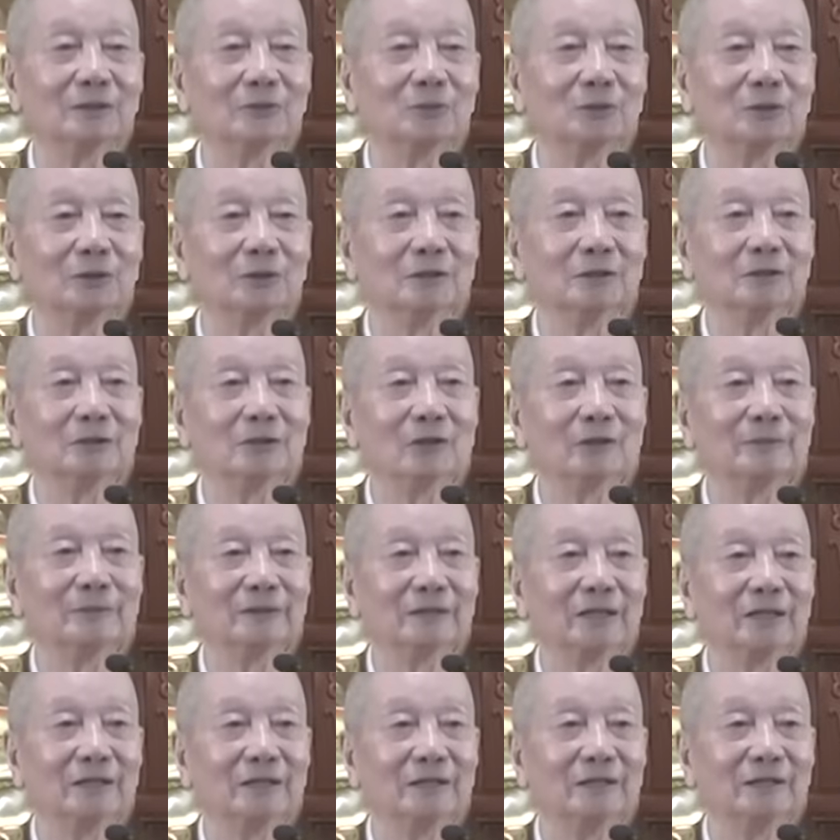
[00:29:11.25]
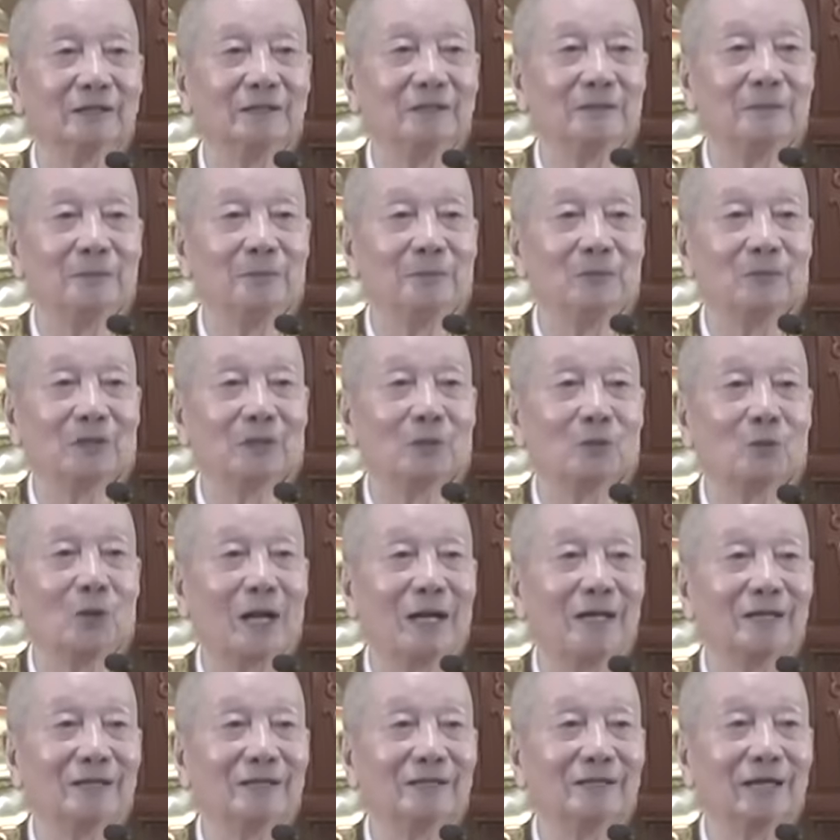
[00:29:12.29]
hòa thượng nói với thầy nữa cái
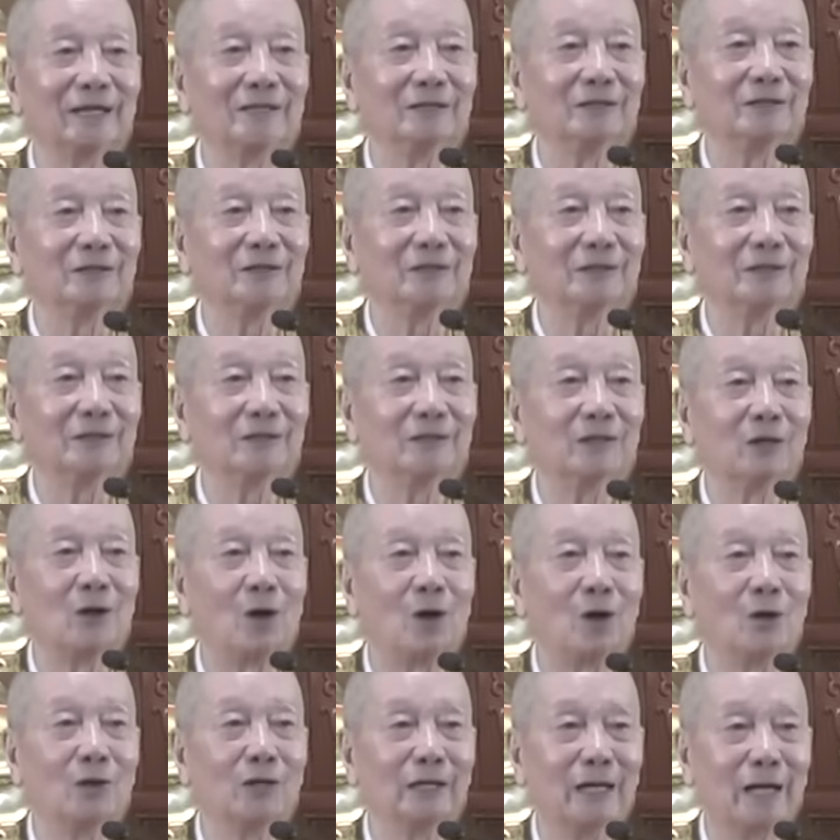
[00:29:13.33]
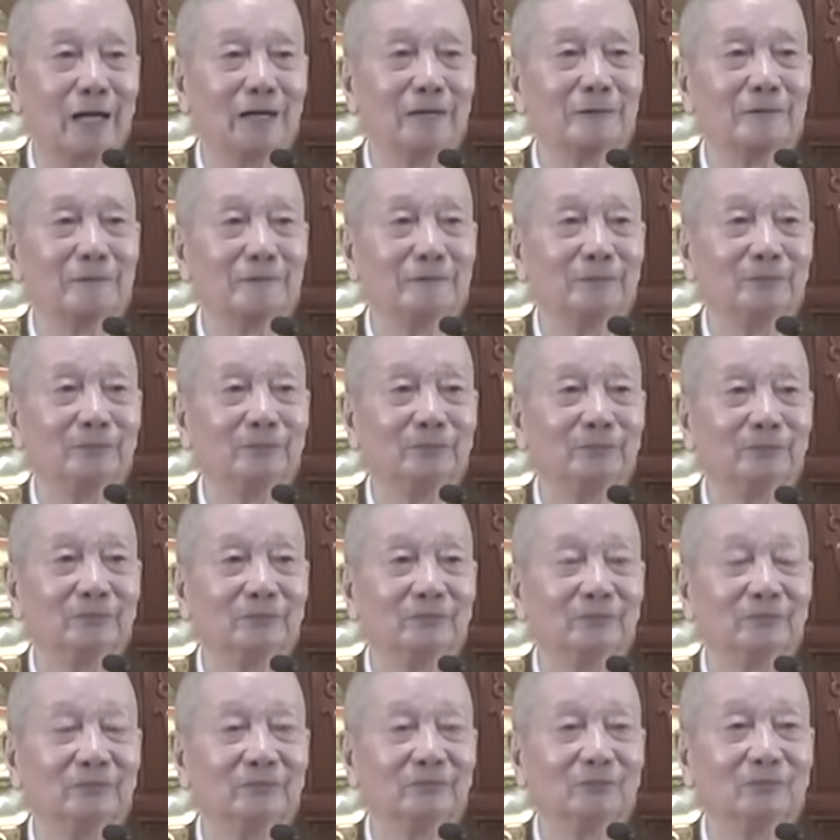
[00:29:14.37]
hoàn cảnh nó khó khăn
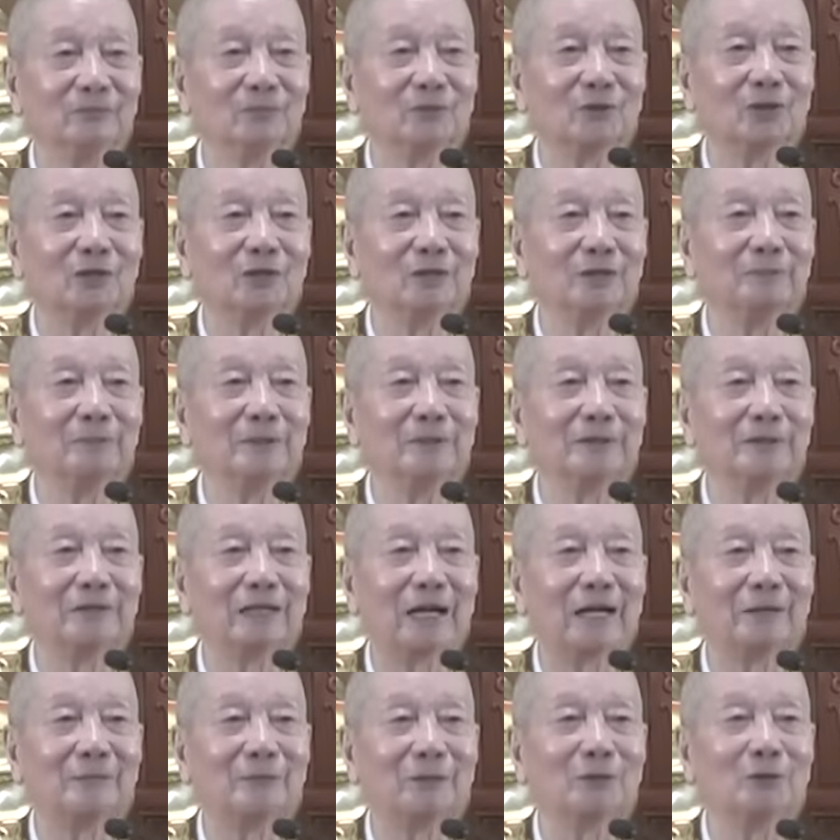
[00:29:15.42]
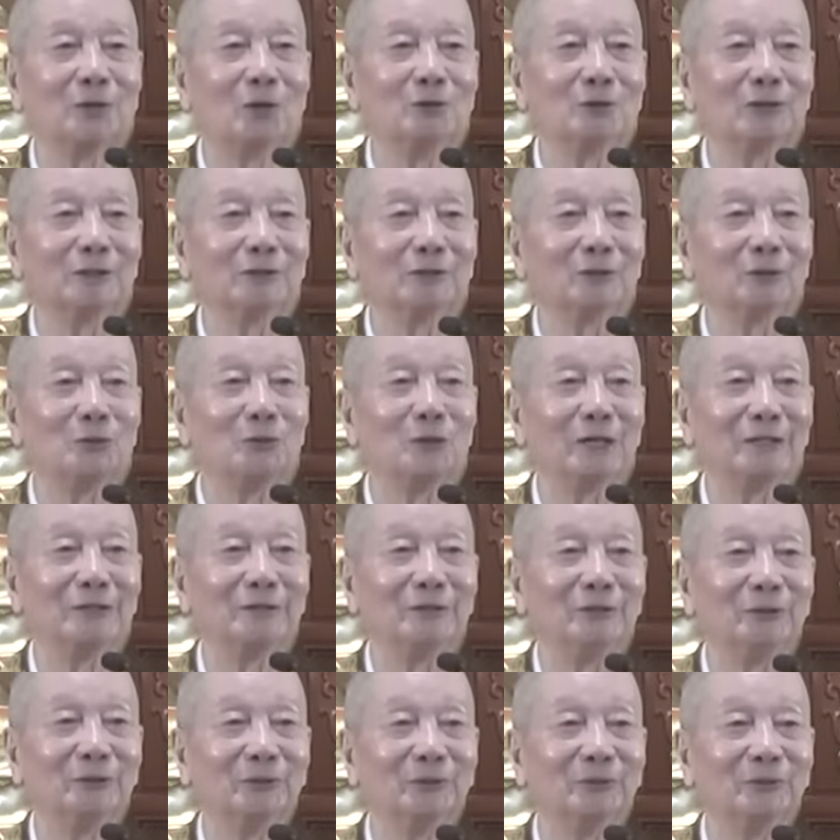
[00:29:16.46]
cho nên mình càng phải nỗ lực tu hành
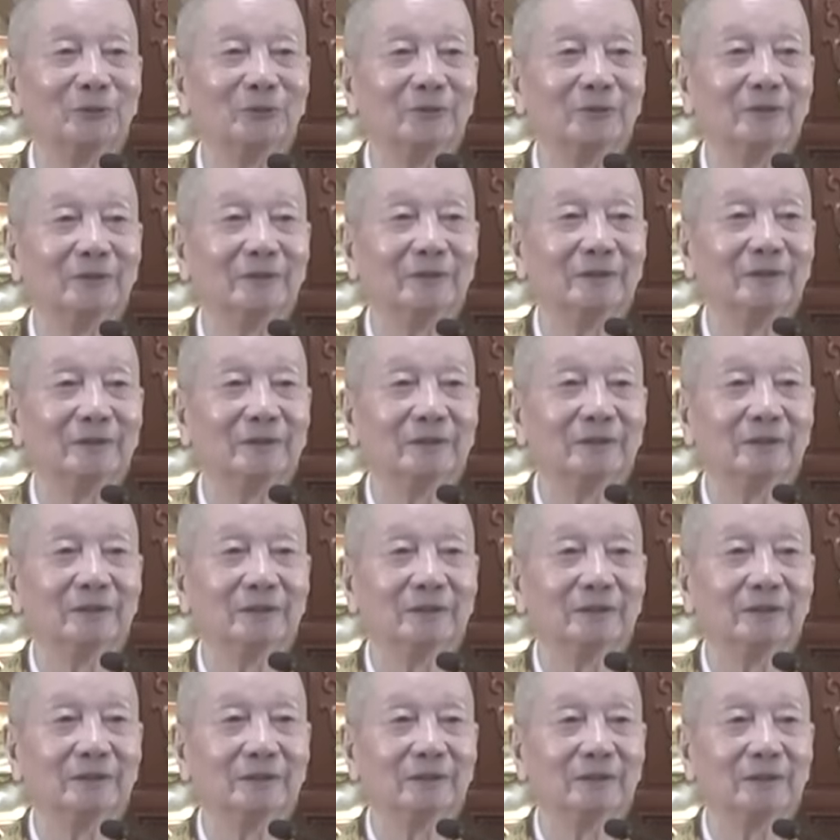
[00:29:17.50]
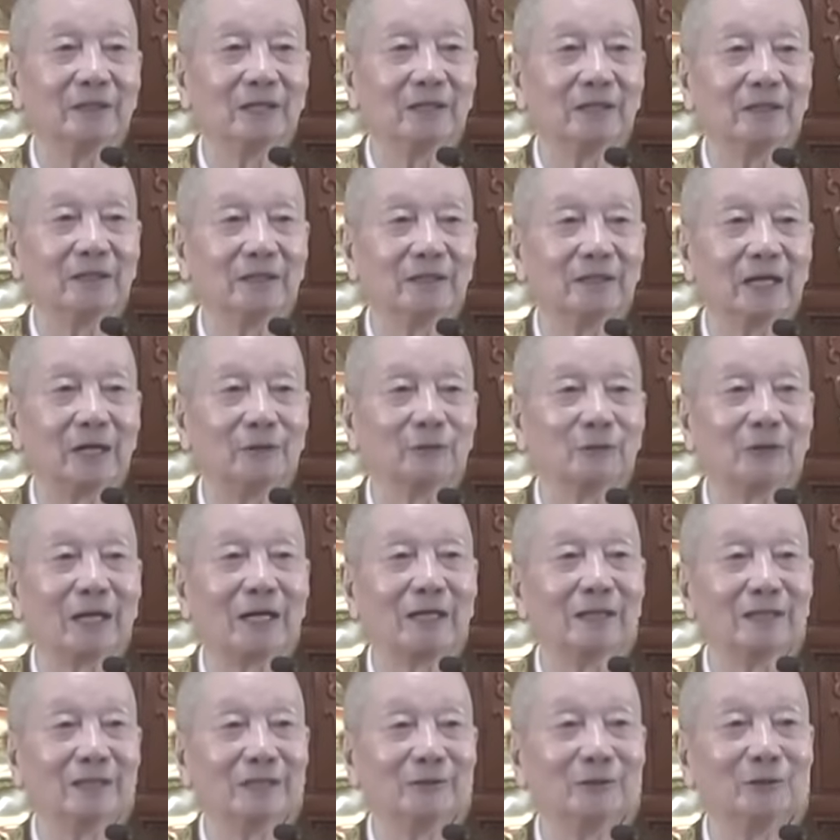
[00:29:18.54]
nhiều đây cao
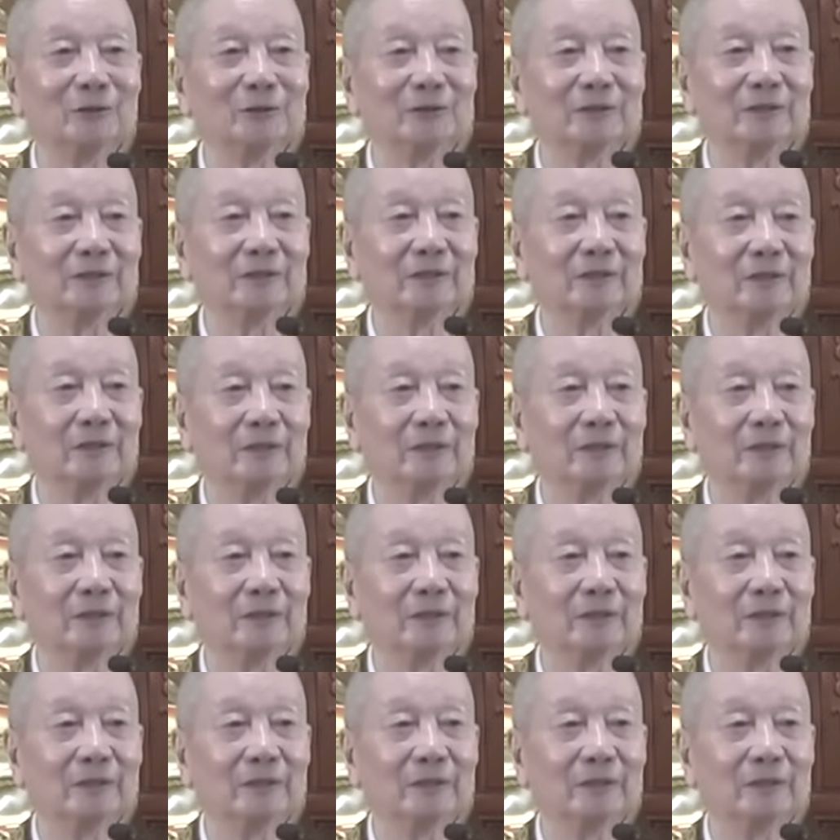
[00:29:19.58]
tăng là chỗ này